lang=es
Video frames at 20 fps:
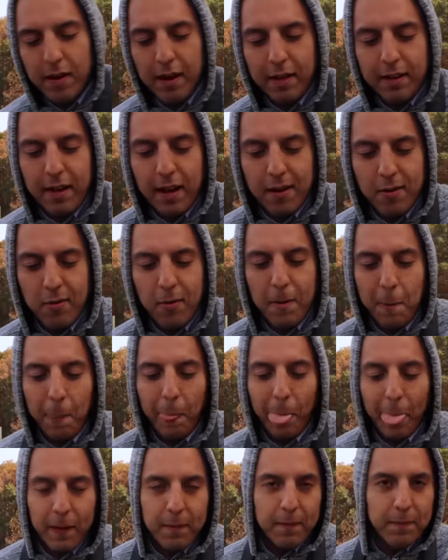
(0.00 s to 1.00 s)
en el carro
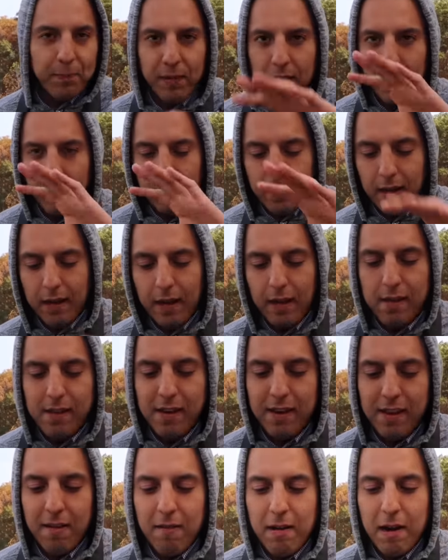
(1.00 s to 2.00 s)
la verdad
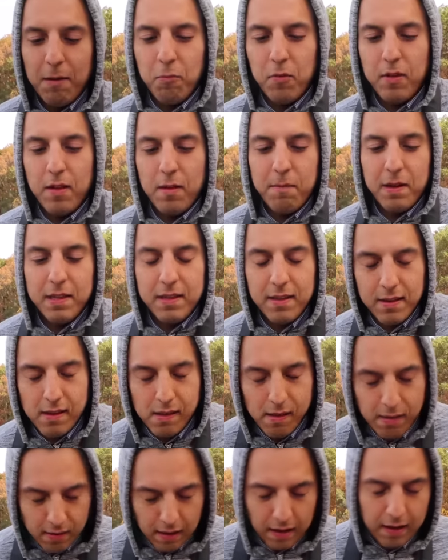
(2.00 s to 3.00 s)
casi ni hablamos, él
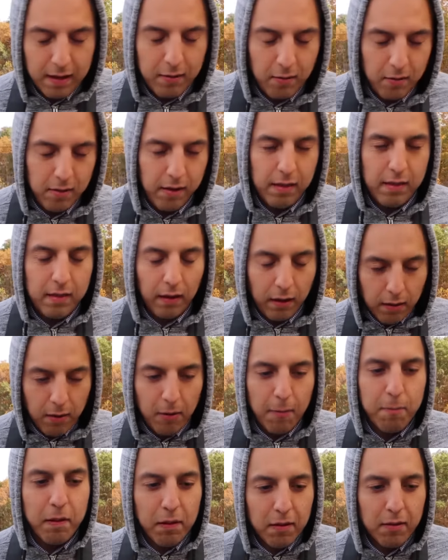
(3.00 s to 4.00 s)
mantiene ahí
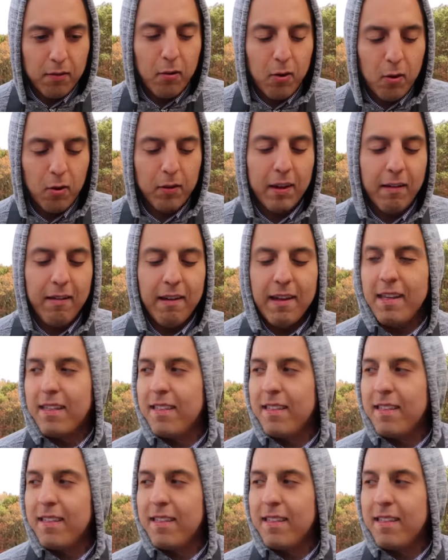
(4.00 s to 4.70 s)
concentrado pensando en lo que va a